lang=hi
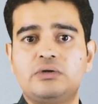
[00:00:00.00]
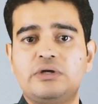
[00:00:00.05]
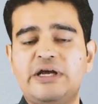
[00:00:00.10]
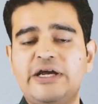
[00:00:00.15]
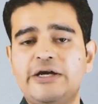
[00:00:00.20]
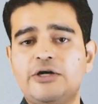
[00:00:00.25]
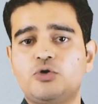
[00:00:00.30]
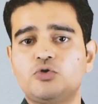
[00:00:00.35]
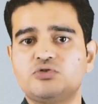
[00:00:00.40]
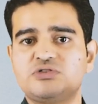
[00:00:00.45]

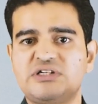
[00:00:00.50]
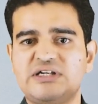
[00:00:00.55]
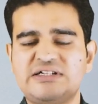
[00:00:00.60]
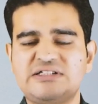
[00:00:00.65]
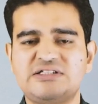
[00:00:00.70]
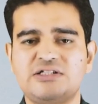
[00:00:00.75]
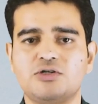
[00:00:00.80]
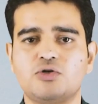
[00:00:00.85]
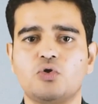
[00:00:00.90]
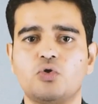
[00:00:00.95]
ए टू जेड
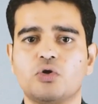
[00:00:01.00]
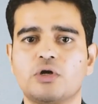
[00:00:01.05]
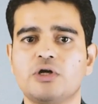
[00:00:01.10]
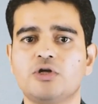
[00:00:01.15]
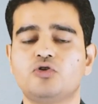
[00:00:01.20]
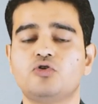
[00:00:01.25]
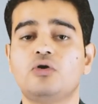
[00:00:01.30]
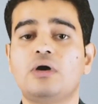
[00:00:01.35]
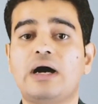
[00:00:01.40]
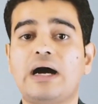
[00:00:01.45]
सीखोगे
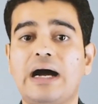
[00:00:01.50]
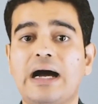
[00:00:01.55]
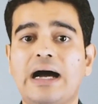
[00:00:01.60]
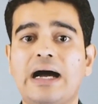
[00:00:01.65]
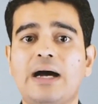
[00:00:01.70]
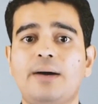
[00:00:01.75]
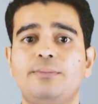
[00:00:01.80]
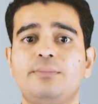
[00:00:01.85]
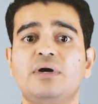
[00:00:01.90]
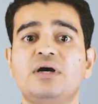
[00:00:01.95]
तो
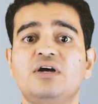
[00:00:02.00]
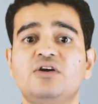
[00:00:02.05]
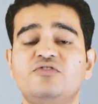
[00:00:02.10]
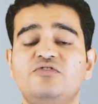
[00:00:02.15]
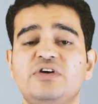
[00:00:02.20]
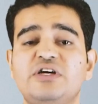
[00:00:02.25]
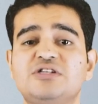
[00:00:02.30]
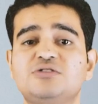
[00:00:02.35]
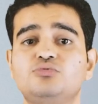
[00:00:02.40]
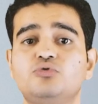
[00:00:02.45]
आप
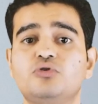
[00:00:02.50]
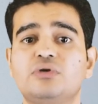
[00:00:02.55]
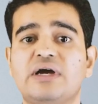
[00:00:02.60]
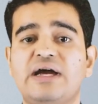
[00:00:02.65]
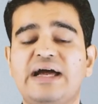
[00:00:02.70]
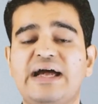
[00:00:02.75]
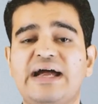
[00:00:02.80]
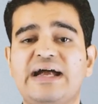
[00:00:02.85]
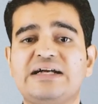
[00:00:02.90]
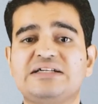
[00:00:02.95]
फेसबुक
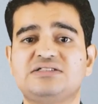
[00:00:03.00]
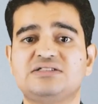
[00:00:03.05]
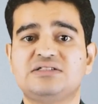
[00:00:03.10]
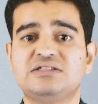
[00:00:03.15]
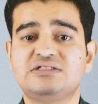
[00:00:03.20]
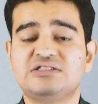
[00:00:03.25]
एड्स